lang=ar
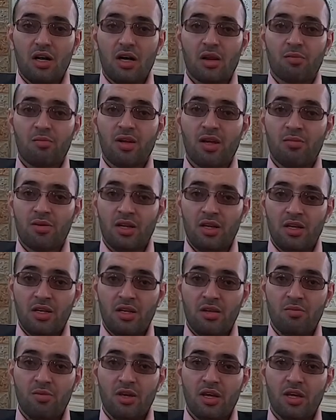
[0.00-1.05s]
أرباب
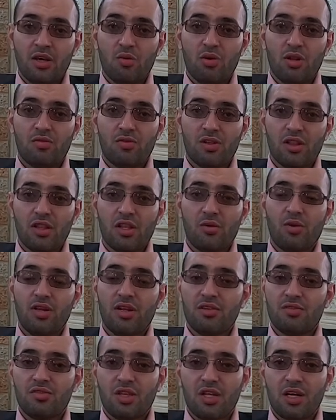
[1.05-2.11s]
العلم والفضل
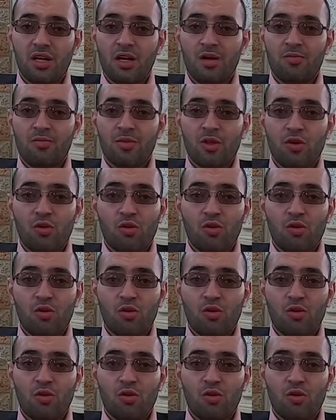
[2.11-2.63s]
والإفتاء